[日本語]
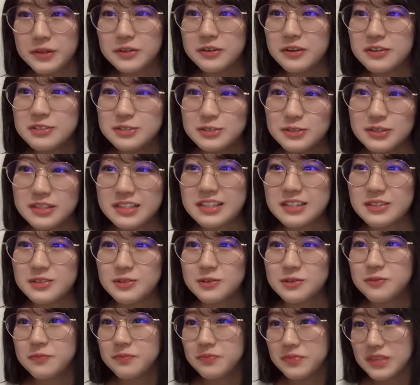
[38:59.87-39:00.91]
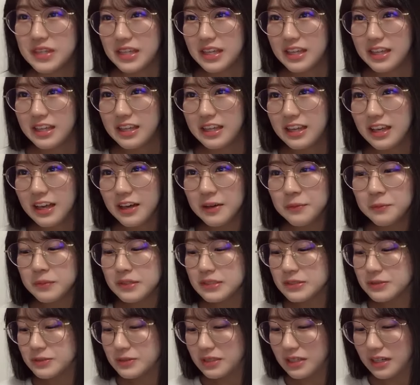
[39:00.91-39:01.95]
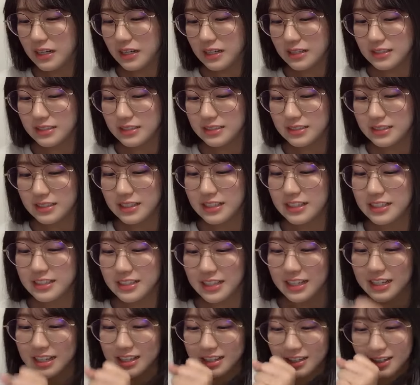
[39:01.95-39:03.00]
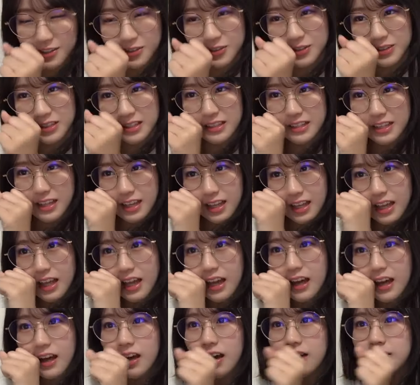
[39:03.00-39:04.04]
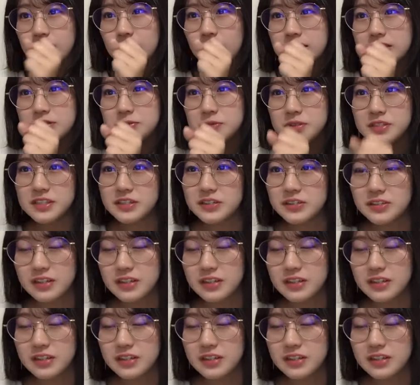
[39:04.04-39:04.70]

初喋り初喋りは嘘だけどあんま自分から話しかけないからロッキーに